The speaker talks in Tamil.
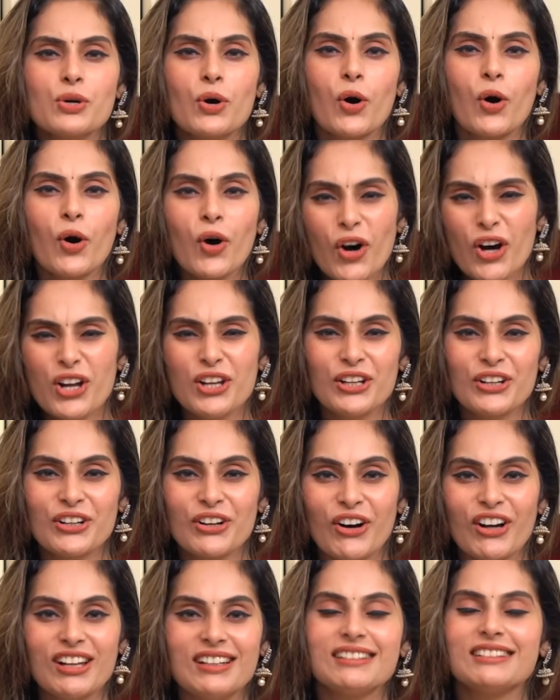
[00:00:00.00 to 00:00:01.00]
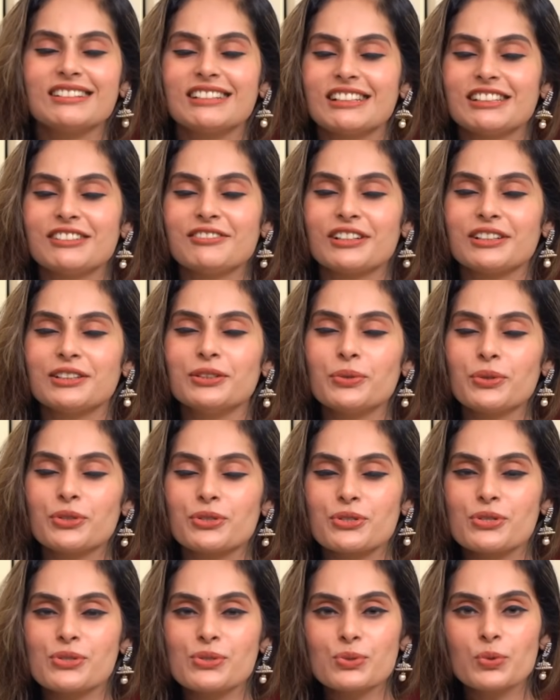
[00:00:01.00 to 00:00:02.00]
ஸோ ஆல் அண்ட் ஆல் இது வந்து ஒரு
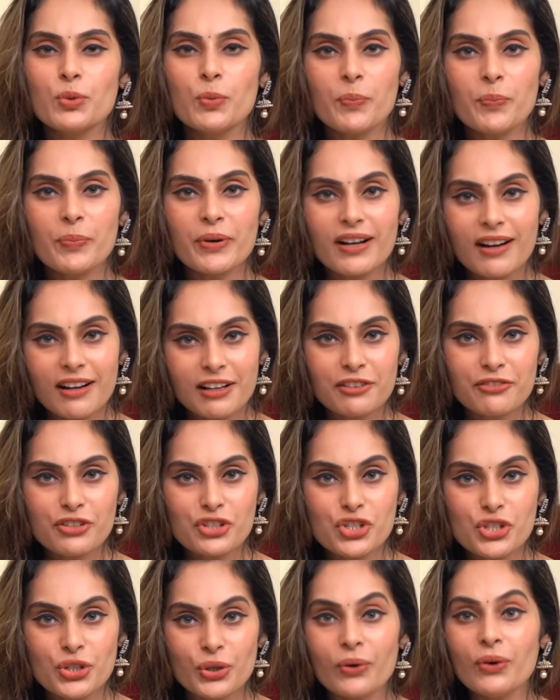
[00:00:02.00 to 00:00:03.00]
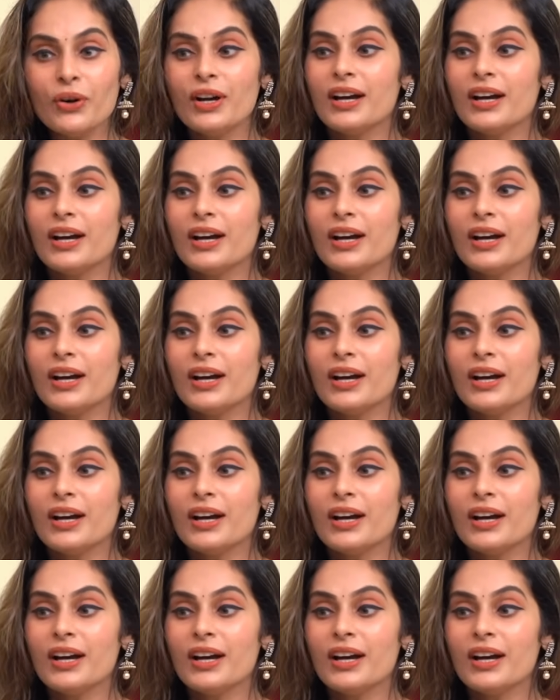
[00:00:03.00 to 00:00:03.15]
சூப்பரான விஷயம்